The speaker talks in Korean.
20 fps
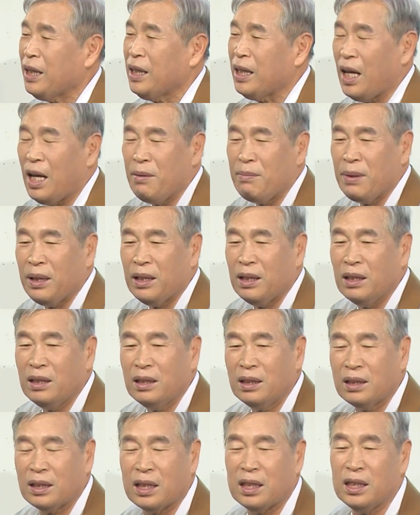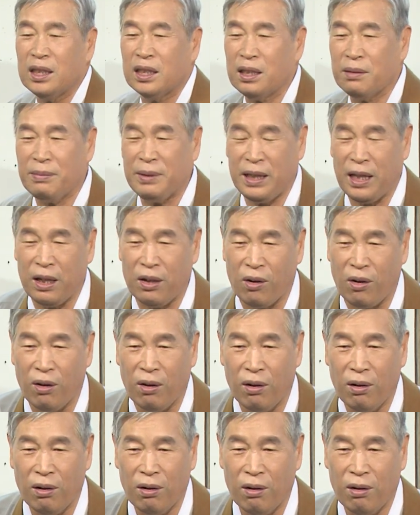내면은 진심이 돼요.